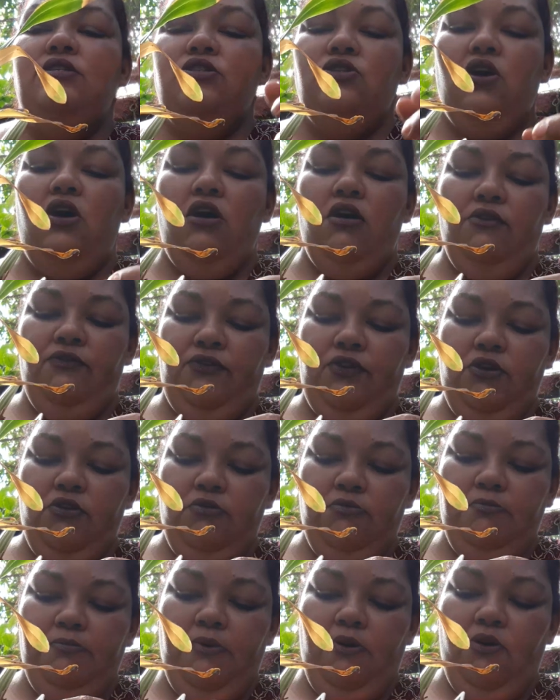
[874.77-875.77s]
sofrem
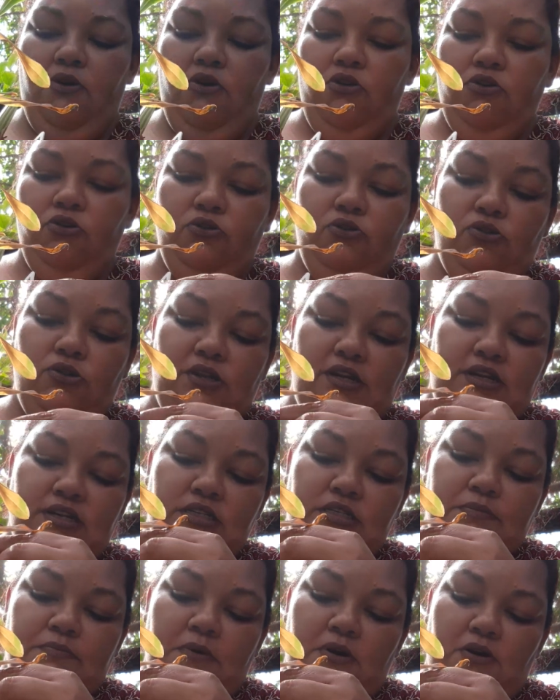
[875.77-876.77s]
um pouco no
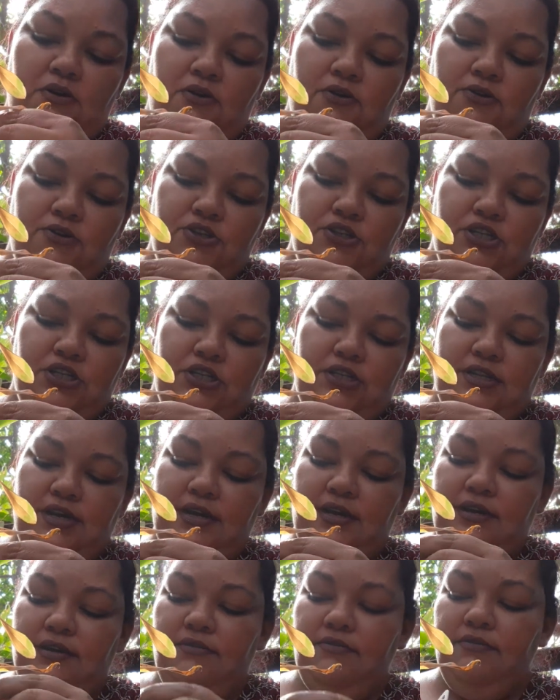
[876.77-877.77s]
transporte.
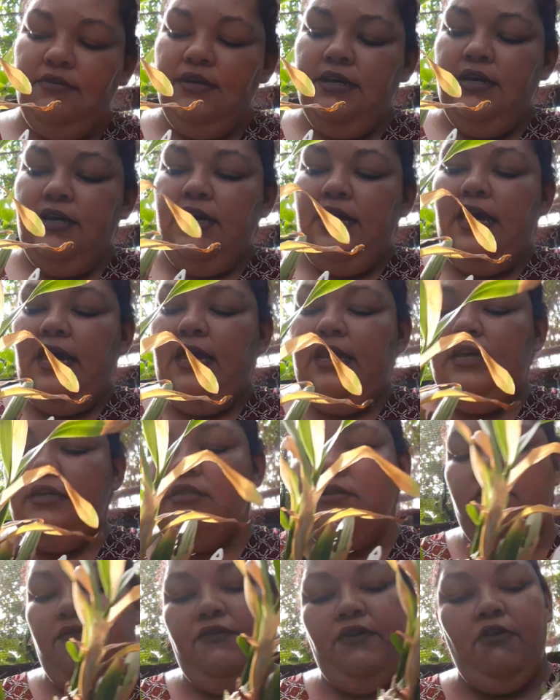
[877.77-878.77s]
Então, ela
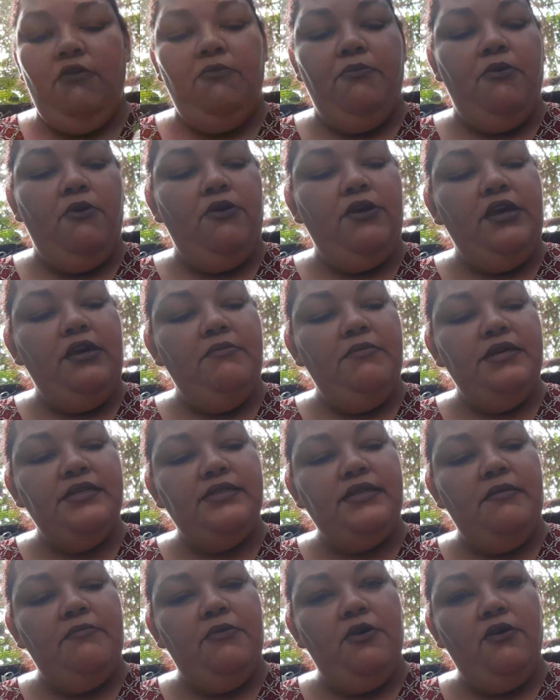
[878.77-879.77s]
sofreu um pouquinho, mas
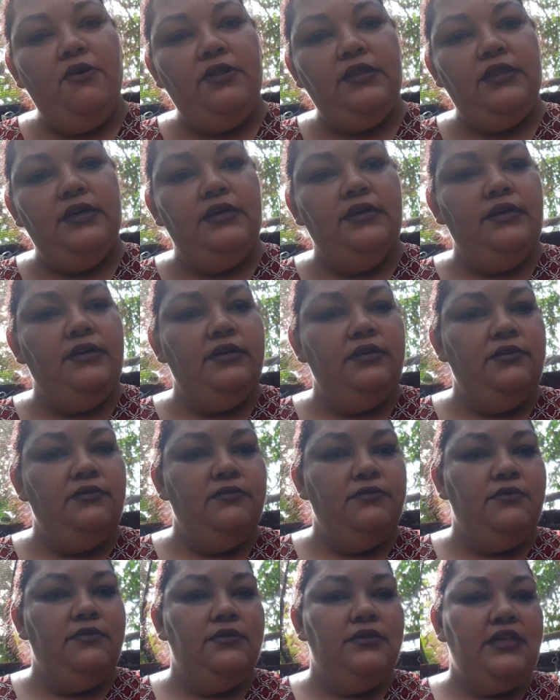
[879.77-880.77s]
tá
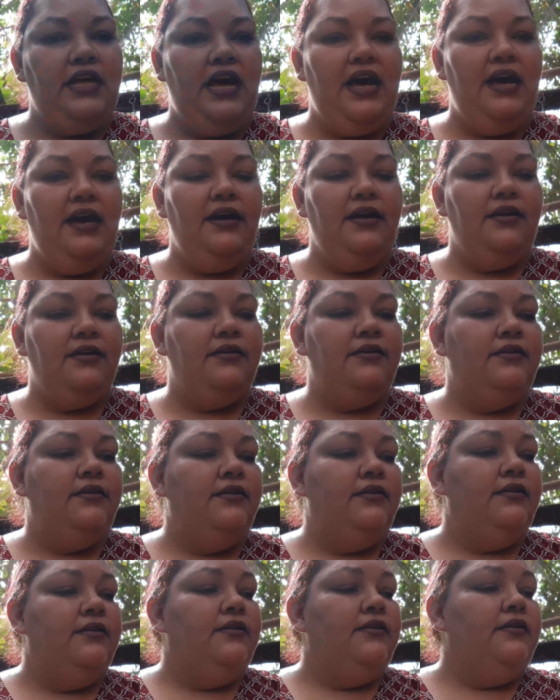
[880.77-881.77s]
brotando, tá?
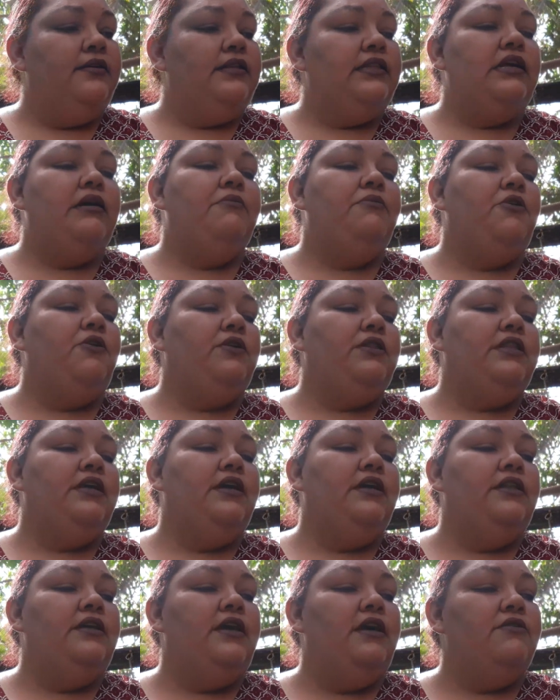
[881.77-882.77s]
Tá
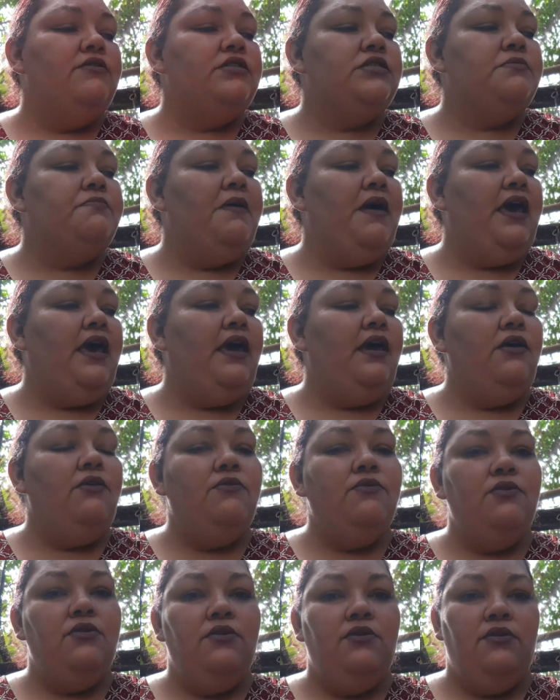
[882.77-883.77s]
brotando e eu
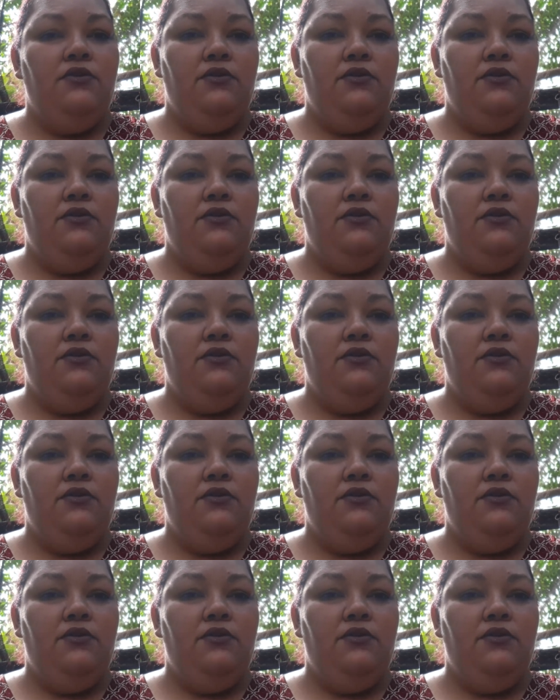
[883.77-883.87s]
espero